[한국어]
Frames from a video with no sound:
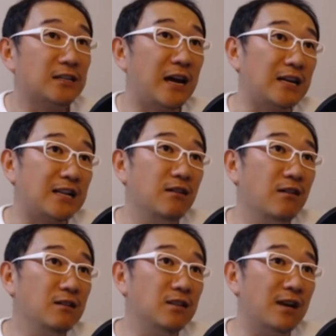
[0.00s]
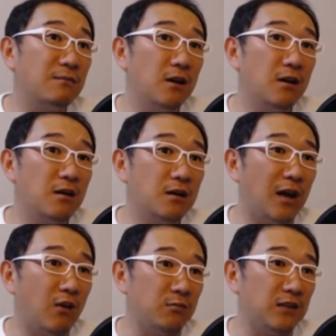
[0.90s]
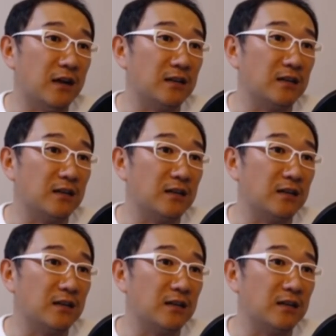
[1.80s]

자, 이런 장면이 나옵니다.